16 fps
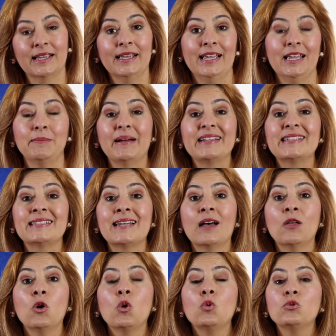El
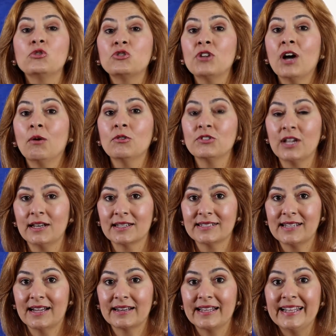magistrado Gustavo
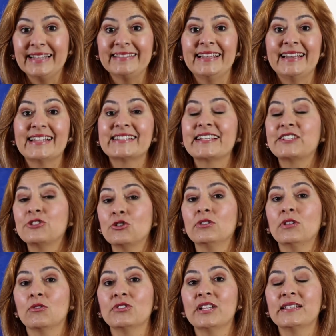Salazar, de la sección
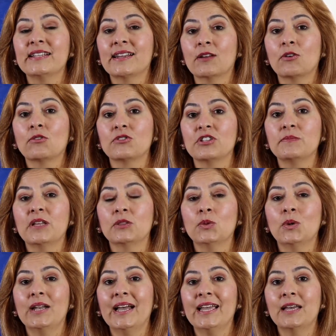de ausencia y
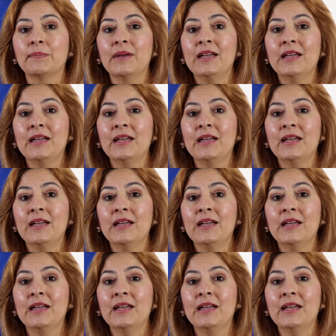reconocimiento de la JEP,